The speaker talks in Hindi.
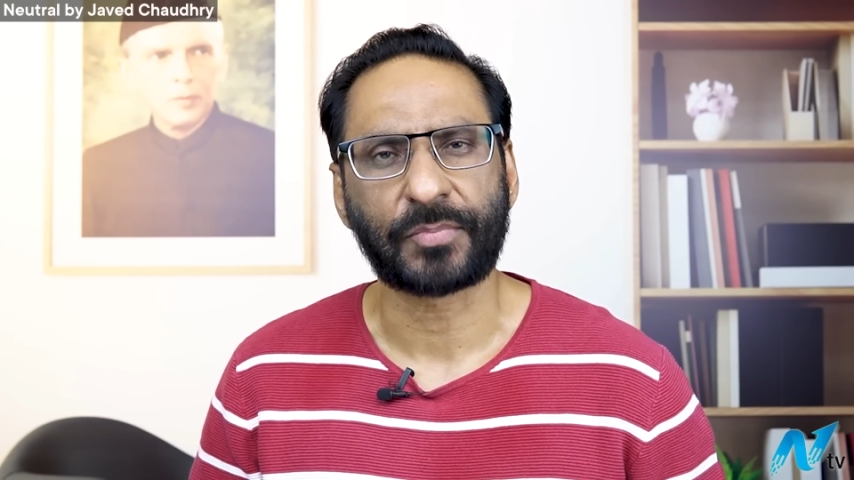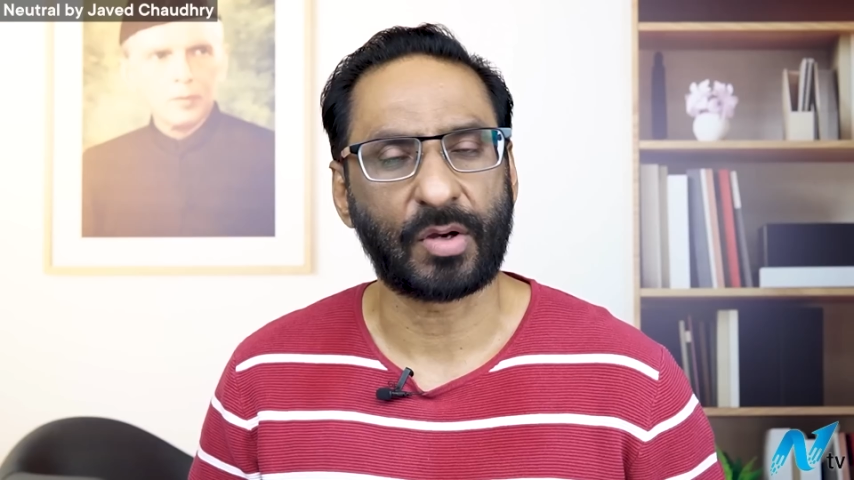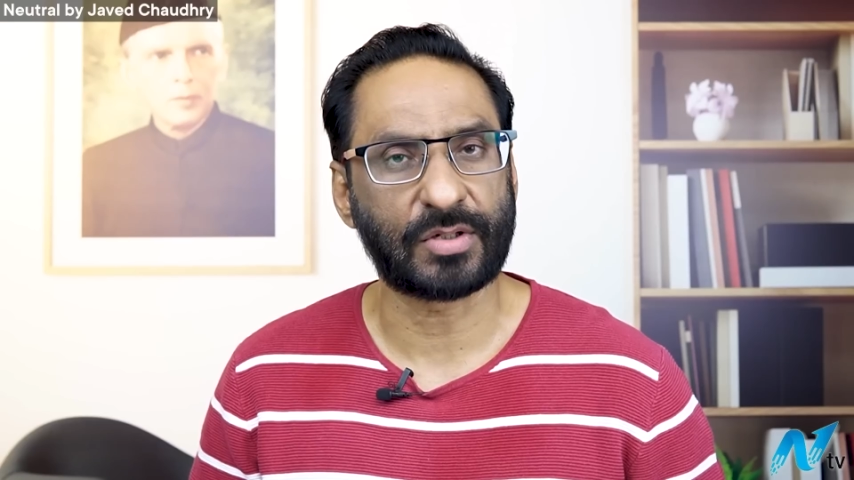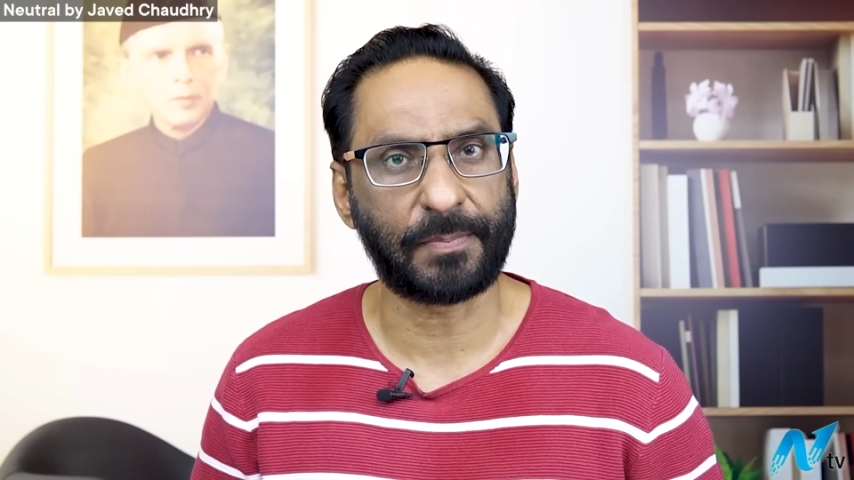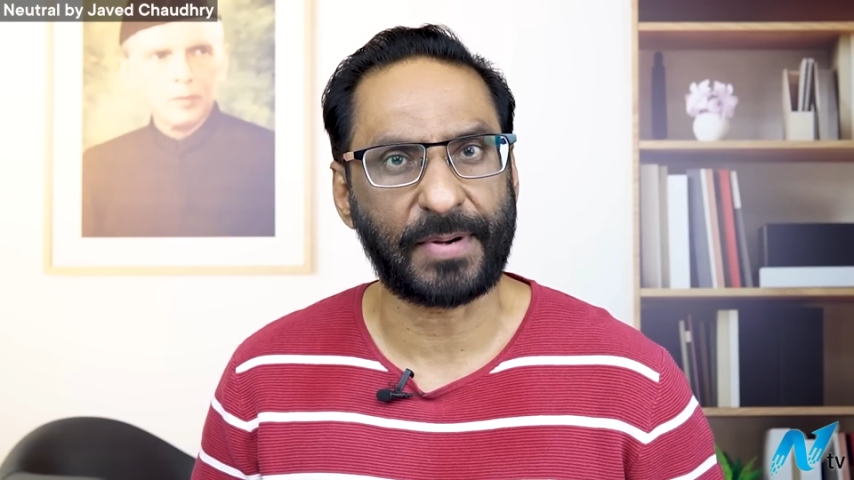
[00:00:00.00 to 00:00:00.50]

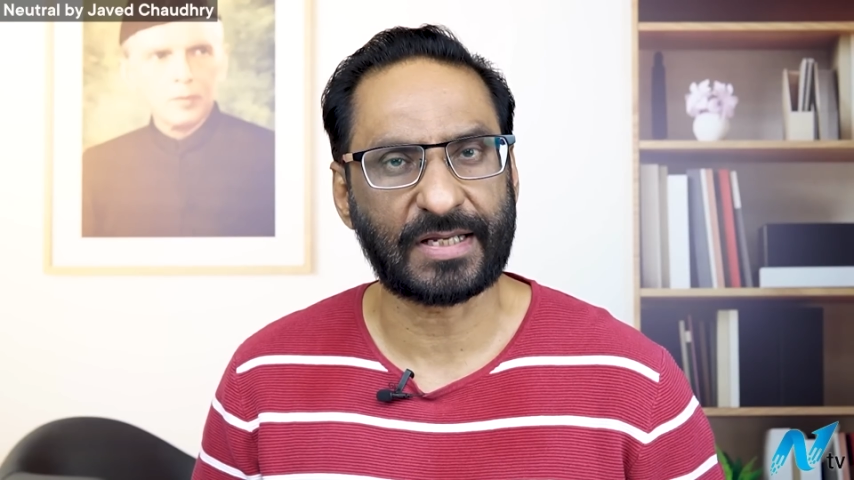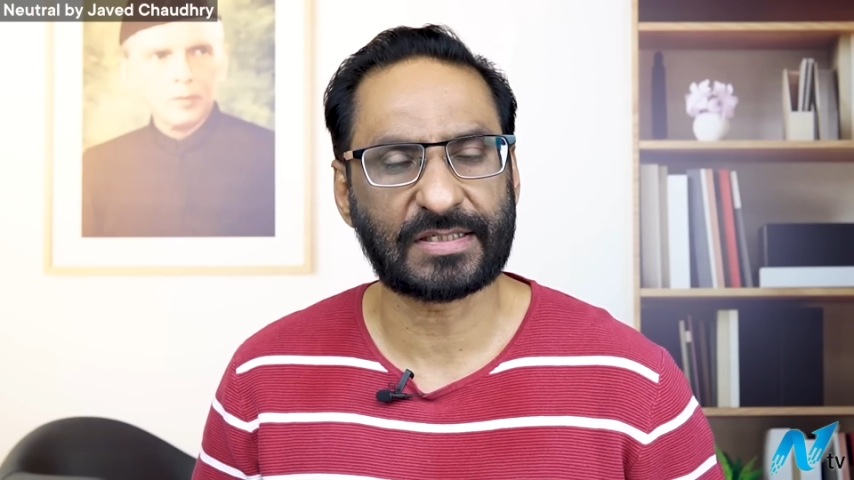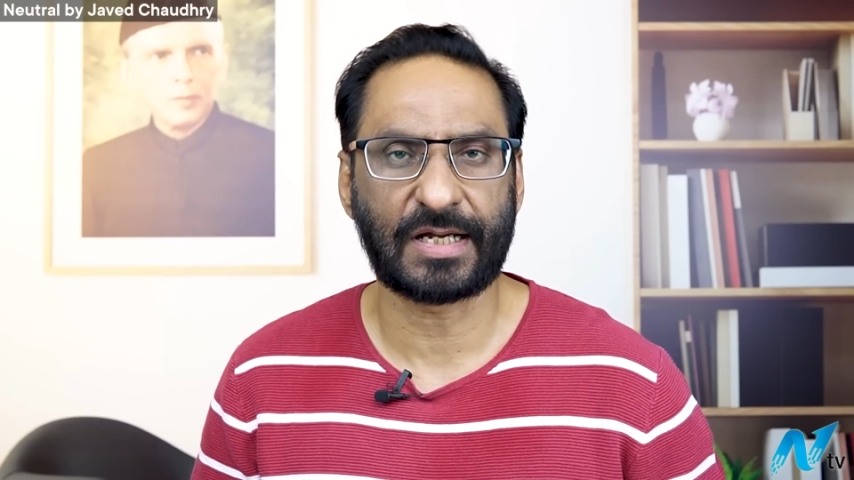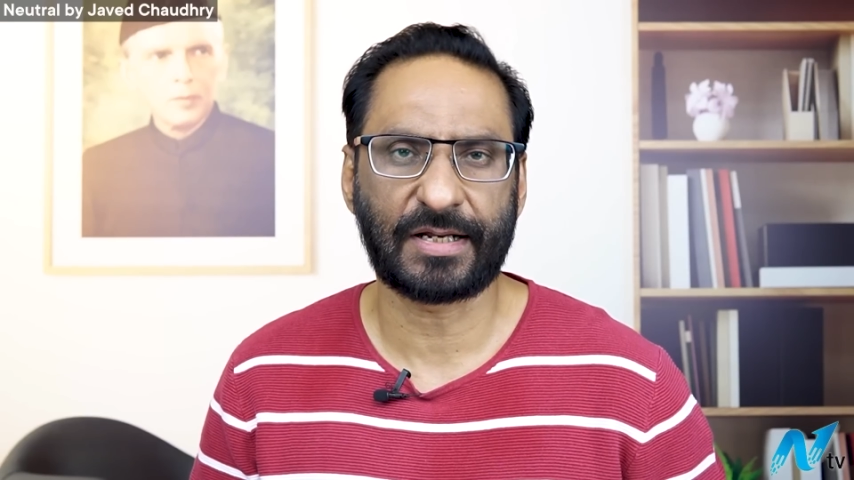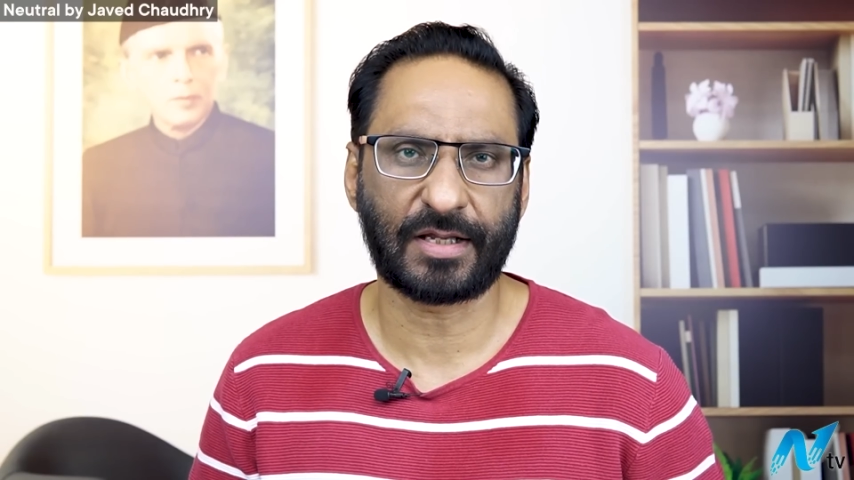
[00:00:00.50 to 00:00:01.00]
और जब
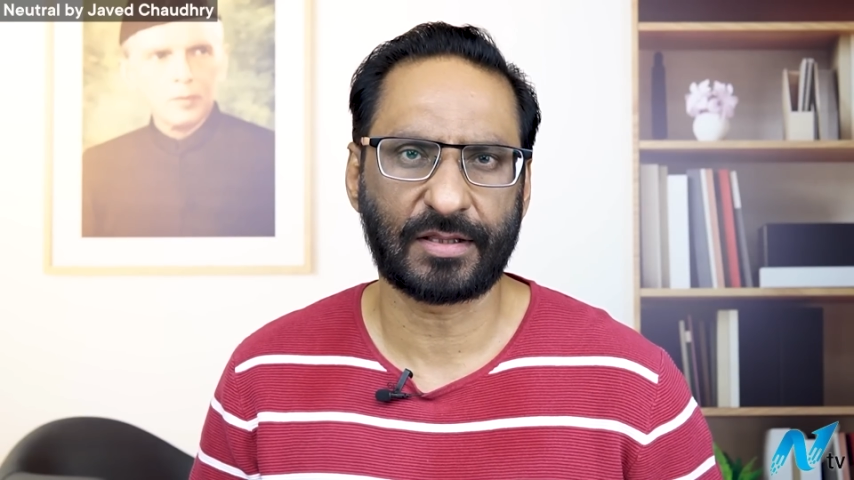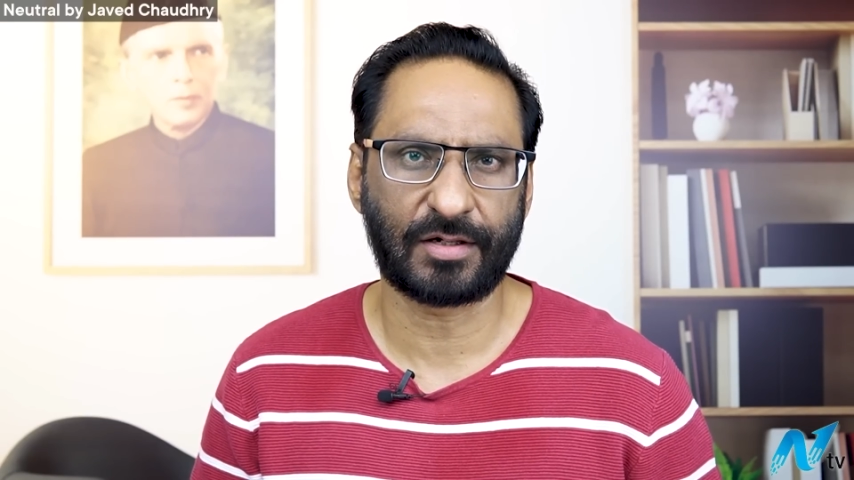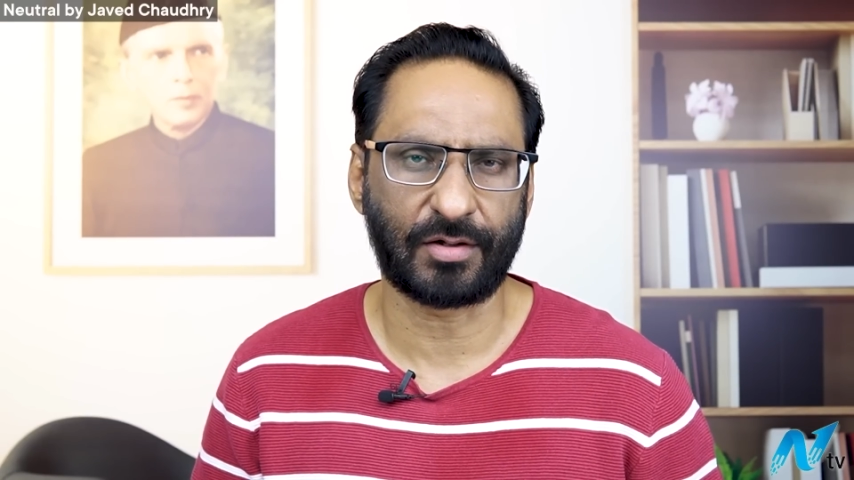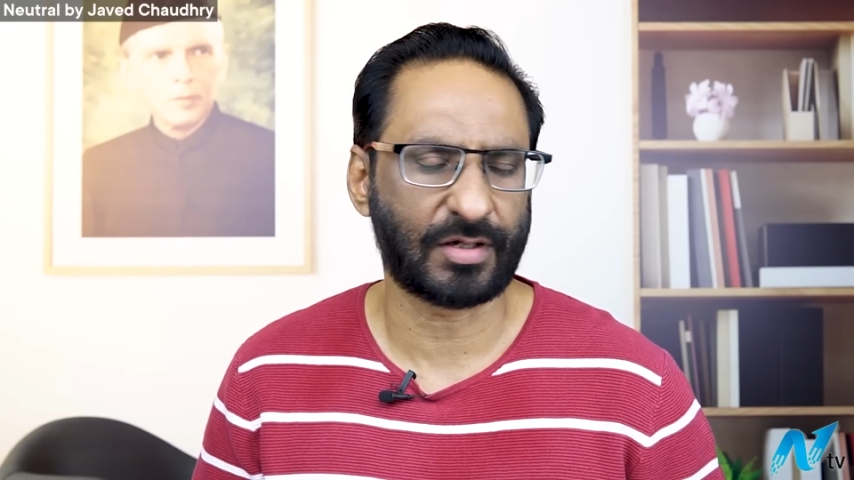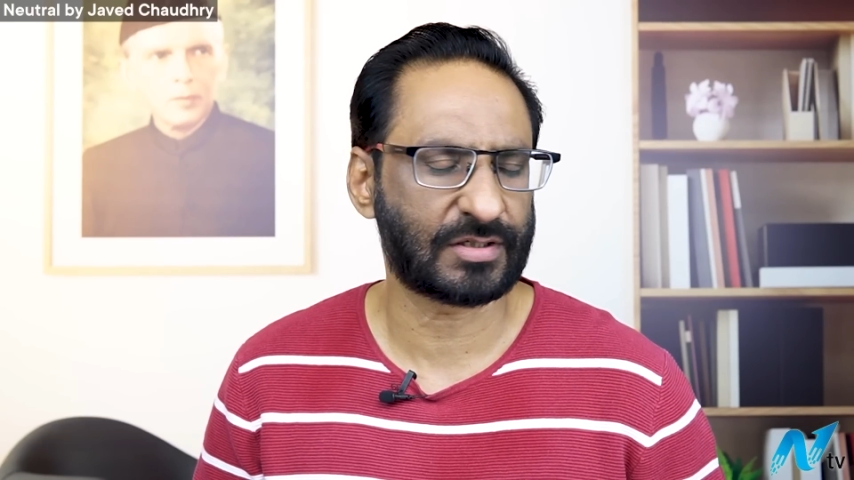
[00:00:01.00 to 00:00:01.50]
पाकिस्तान के अंदर
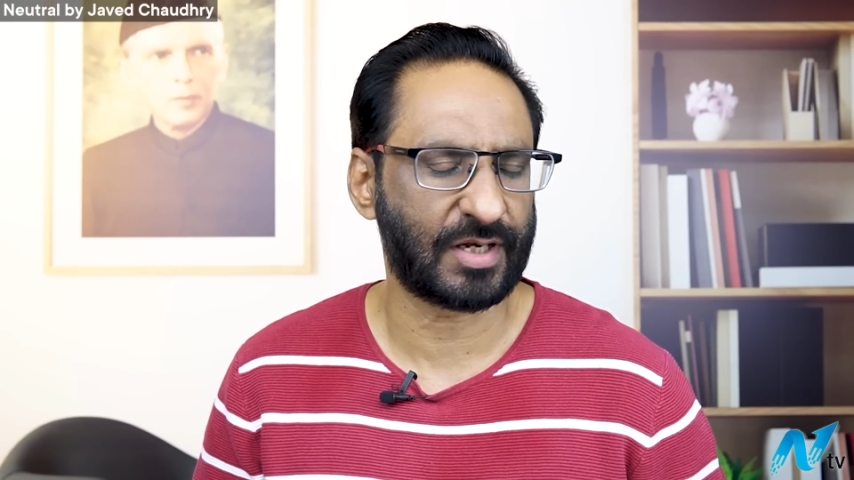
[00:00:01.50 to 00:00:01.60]
डॉलर